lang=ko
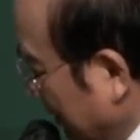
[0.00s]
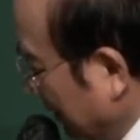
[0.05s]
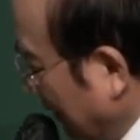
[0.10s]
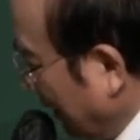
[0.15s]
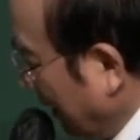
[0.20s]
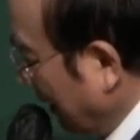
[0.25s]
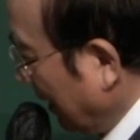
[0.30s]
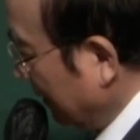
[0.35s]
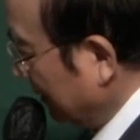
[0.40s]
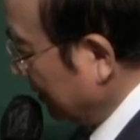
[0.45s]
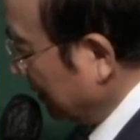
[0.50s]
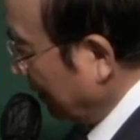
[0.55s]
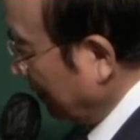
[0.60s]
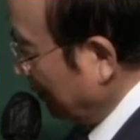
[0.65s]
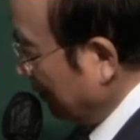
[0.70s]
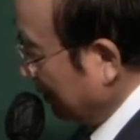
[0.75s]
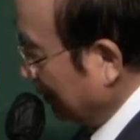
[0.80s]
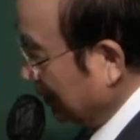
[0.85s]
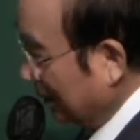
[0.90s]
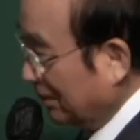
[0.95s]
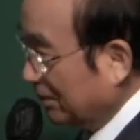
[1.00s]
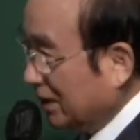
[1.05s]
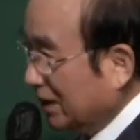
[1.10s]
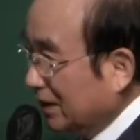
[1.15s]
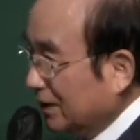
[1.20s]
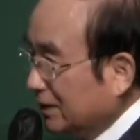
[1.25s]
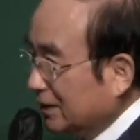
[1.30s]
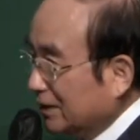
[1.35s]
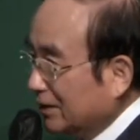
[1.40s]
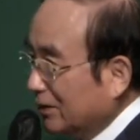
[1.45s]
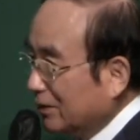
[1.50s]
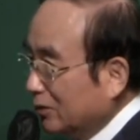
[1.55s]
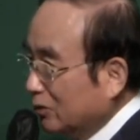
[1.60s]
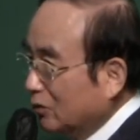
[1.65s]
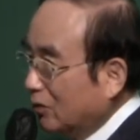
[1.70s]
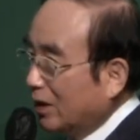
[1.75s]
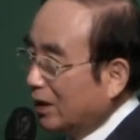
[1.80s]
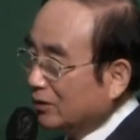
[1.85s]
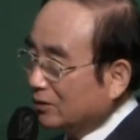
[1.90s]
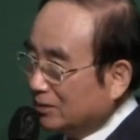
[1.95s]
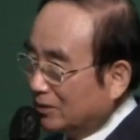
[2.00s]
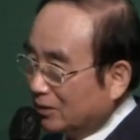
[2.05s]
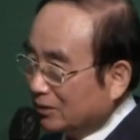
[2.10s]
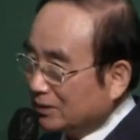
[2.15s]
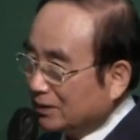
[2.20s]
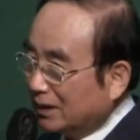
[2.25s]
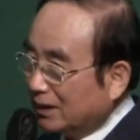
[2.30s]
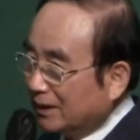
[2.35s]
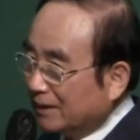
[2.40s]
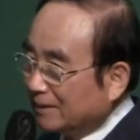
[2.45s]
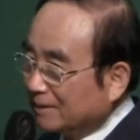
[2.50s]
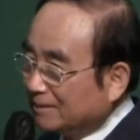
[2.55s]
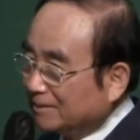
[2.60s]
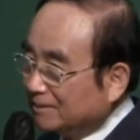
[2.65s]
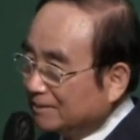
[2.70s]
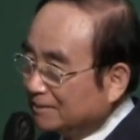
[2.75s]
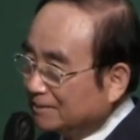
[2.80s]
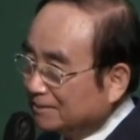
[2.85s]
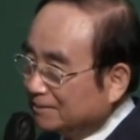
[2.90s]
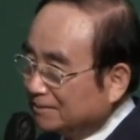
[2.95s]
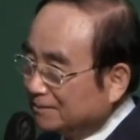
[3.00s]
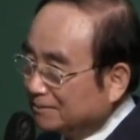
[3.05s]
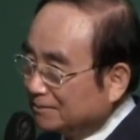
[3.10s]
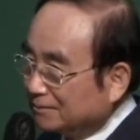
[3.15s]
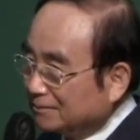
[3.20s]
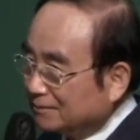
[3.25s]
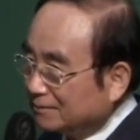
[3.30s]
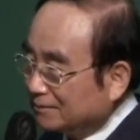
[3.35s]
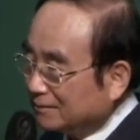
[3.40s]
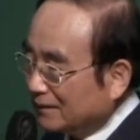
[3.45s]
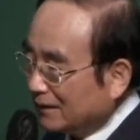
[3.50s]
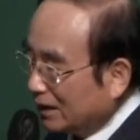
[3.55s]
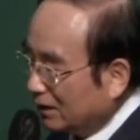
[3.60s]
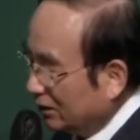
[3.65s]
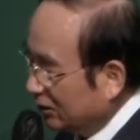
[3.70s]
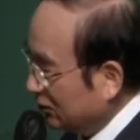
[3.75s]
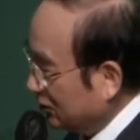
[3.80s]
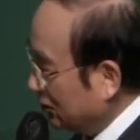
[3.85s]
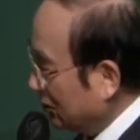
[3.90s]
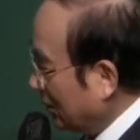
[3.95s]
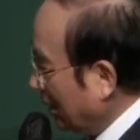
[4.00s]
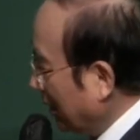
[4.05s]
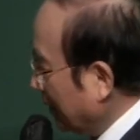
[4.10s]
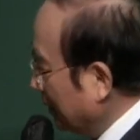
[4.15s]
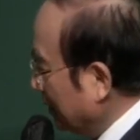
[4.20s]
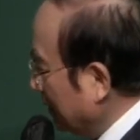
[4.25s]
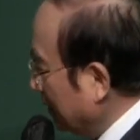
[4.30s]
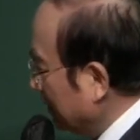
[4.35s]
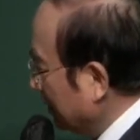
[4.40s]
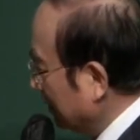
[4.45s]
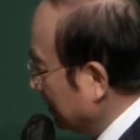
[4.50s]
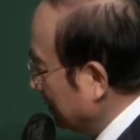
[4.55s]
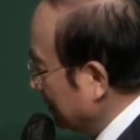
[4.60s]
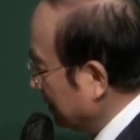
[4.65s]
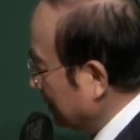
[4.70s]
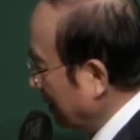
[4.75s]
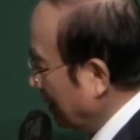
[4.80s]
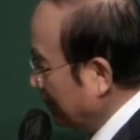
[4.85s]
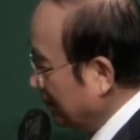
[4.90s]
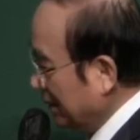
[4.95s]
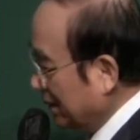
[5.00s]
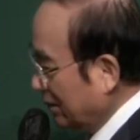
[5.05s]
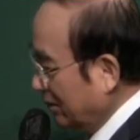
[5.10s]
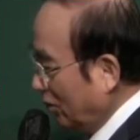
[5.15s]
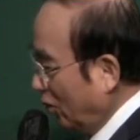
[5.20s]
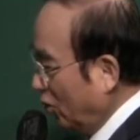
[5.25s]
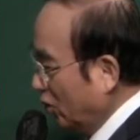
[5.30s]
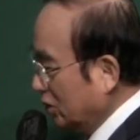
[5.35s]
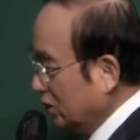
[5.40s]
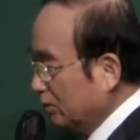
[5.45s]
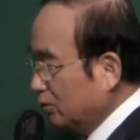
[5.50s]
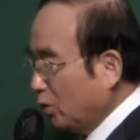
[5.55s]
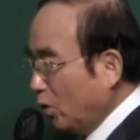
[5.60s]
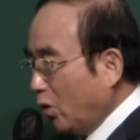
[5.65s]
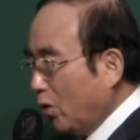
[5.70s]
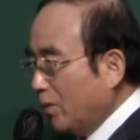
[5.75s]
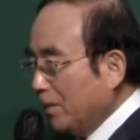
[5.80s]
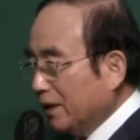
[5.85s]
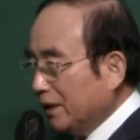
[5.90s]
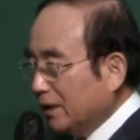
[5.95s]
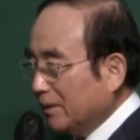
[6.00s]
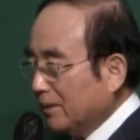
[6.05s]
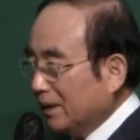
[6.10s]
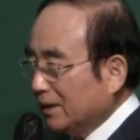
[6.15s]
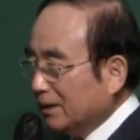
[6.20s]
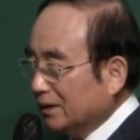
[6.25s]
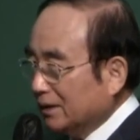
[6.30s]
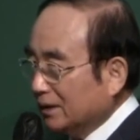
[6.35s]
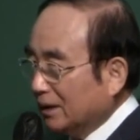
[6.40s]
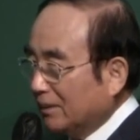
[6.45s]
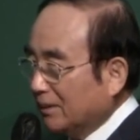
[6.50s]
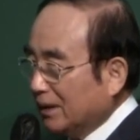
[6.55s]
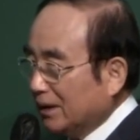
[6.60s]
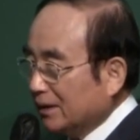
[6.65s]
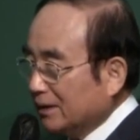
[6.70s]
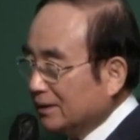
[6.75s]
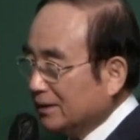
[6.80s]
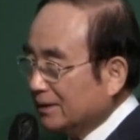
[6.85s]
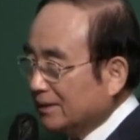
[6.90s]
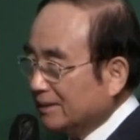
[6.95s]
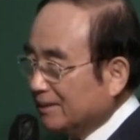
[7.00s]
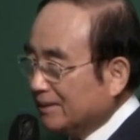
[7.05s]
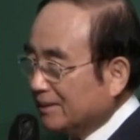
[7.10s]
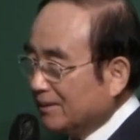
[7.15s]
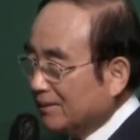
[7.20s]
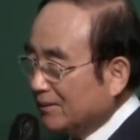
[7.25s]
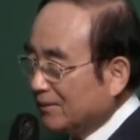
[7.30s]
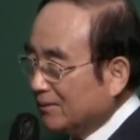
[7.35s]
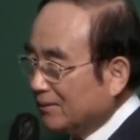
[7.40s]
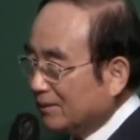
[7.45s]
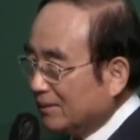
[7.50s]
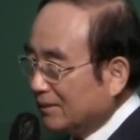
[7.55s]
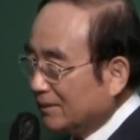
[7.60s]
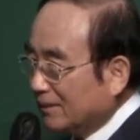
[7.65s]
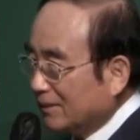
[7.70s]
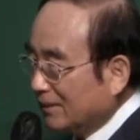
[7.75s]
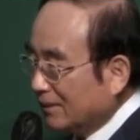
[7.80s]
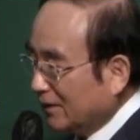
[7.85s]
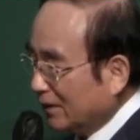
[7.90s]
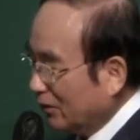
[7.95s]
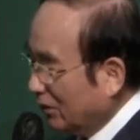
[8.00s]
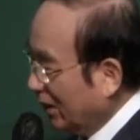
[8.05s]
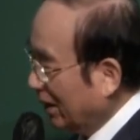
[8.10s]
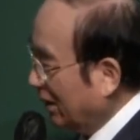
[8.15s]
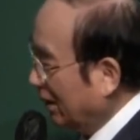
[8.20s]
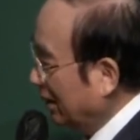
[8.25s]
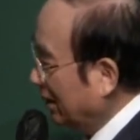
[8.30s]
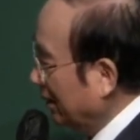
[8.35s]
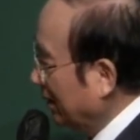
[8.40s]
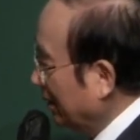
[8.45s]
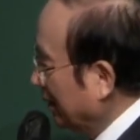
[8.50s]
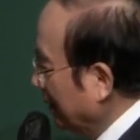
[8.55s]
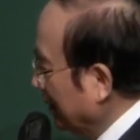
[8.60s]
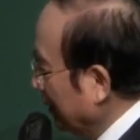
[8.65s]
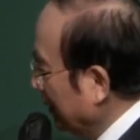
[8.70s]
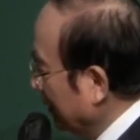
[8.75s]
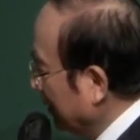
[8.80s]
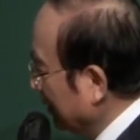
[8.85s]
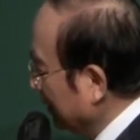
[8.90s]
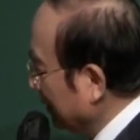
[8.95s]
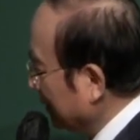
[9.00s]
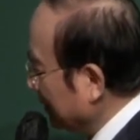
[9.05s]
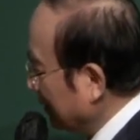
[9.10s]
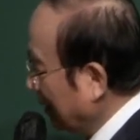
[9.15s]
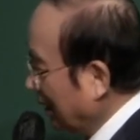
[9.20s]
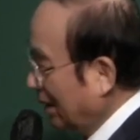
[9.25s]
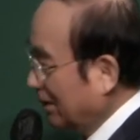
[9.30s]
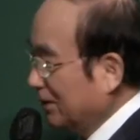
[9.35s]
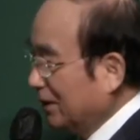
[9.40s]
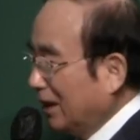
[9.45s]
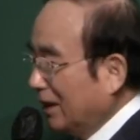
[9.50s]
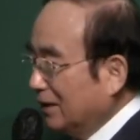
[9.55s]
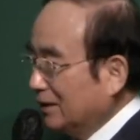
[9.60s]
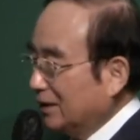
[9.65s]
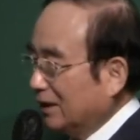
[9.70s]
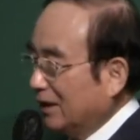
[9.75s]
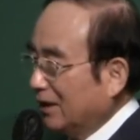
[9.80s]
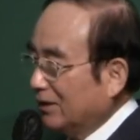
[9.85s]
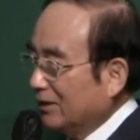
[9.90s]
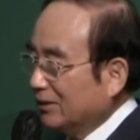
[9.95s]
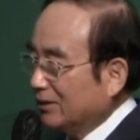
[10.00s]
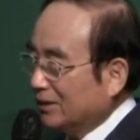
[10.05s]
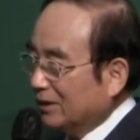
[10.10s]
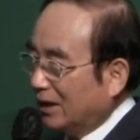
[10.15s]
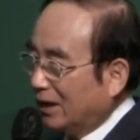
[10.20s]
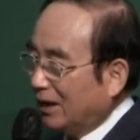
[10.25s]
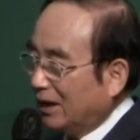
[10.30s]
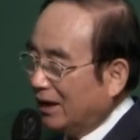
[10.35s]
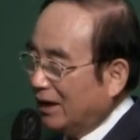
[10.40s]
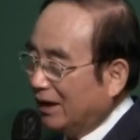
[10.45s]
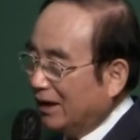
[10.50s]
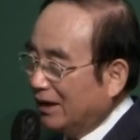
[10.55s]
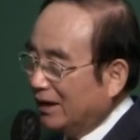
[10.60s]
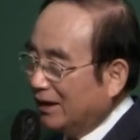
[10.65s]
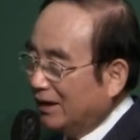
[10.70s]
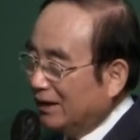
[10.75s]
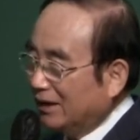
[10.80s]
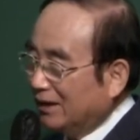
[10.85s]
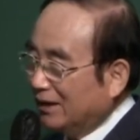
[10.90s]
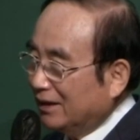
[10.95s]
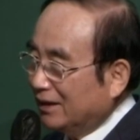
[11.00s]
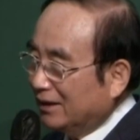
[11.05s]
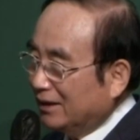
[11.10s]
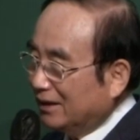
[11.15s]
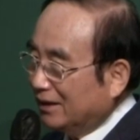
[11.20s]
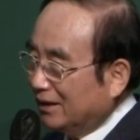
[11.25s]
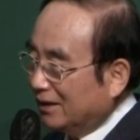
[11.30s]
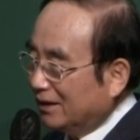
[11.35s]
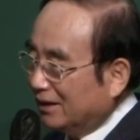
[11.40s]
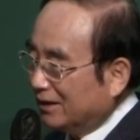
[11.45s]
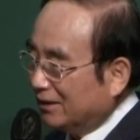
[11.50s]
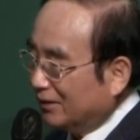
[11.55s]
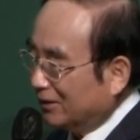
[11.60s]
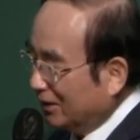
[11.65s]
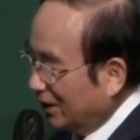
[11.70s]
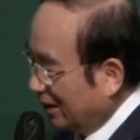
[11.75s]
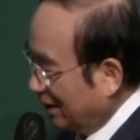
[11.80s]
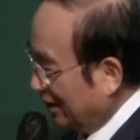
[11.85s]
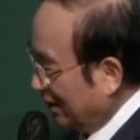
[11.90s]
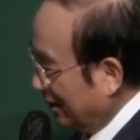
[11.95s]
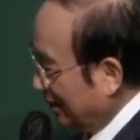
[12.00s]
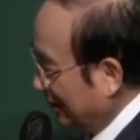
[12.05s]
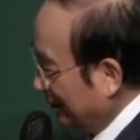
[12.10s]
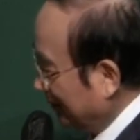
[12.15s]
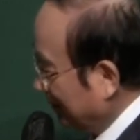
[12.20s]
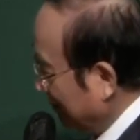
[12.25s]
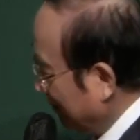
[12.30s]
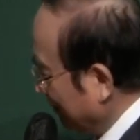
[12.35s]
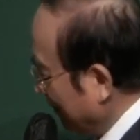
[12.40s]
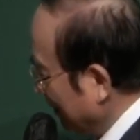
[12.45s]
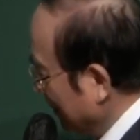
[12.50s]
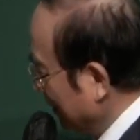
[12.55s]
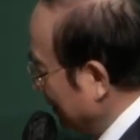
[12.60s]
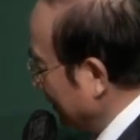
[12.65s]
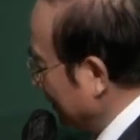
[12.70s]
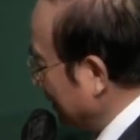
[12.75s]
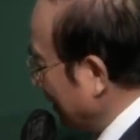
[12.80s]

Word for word: 딱 한 사람이 영향받았어요 유광수 목사 그것도 다른 데서 영향을 잘 안 받아요 오직 복음 밑에만 영향받았어요 왜? 사람을 알잖아요 제가 왜? 인생